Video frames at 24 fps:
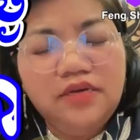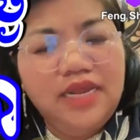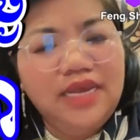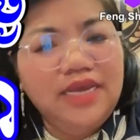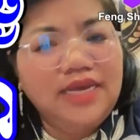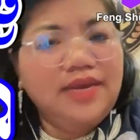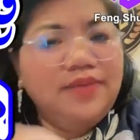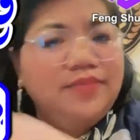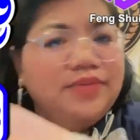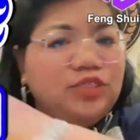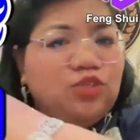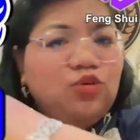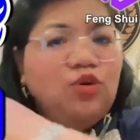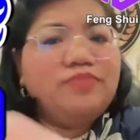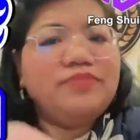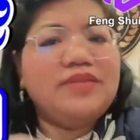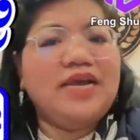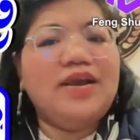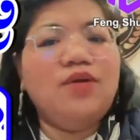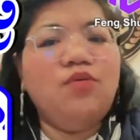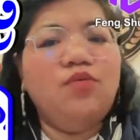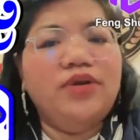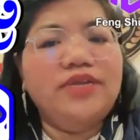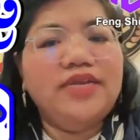nè cái bài chua
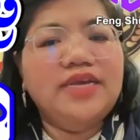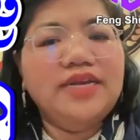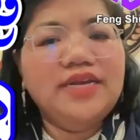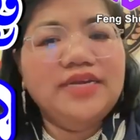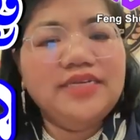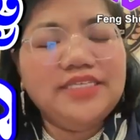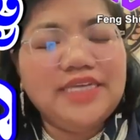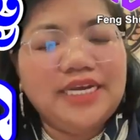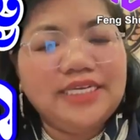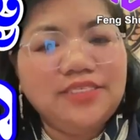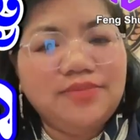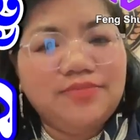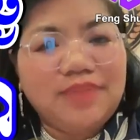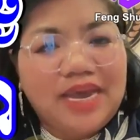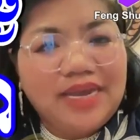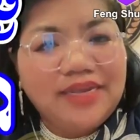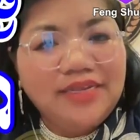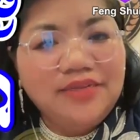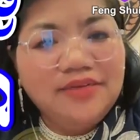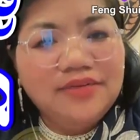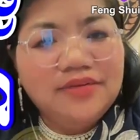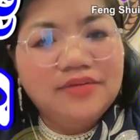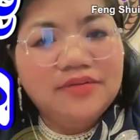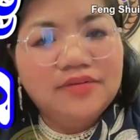tai ủi nhá nè trai sầm
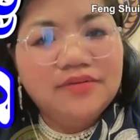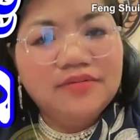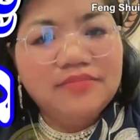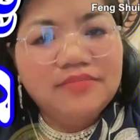lạnh